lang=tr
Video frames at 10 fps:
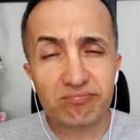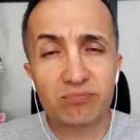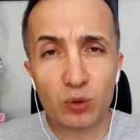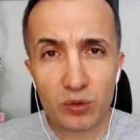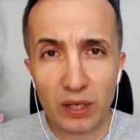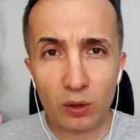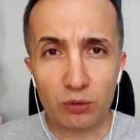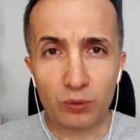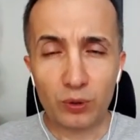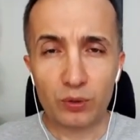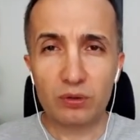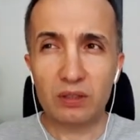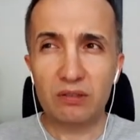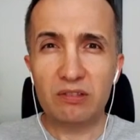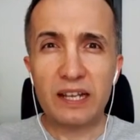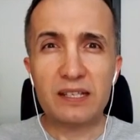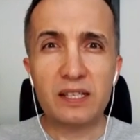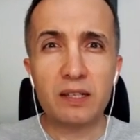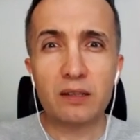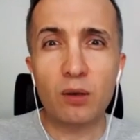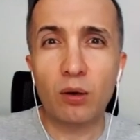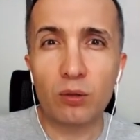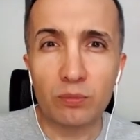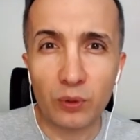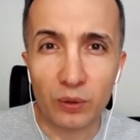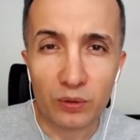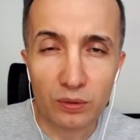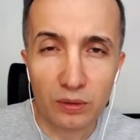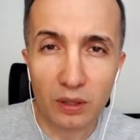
güzel olmuyor, lezzetli olmuyor.